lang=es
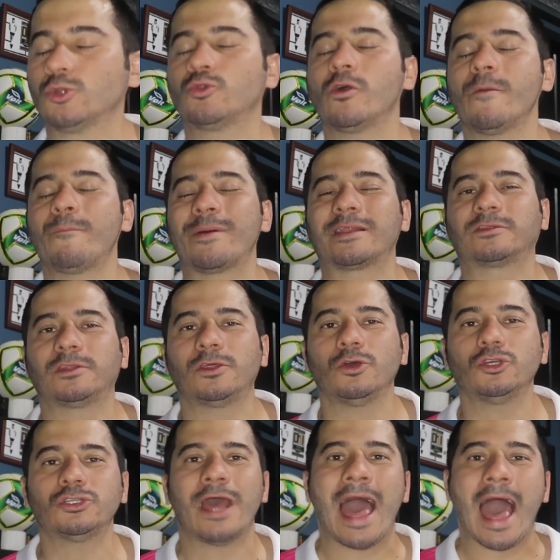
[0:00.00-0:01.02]
Los nueve
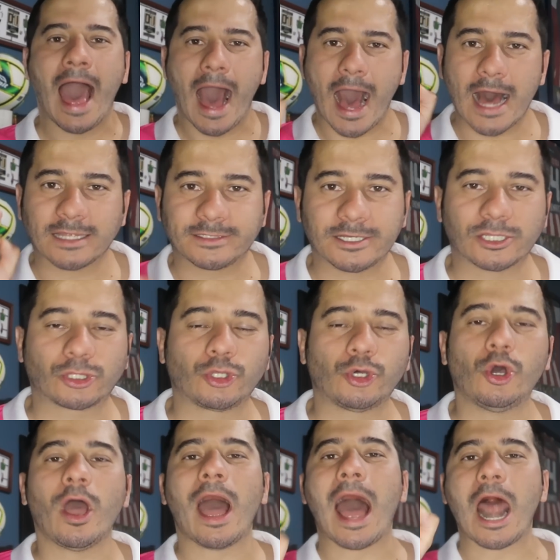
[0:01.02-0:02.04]
partidos
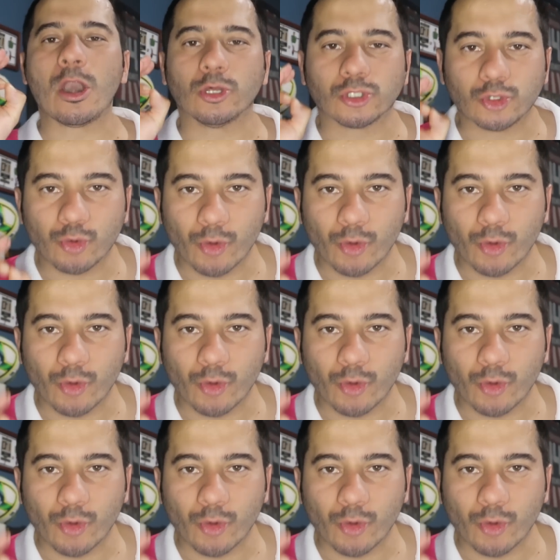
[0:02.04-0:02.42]
acertó a los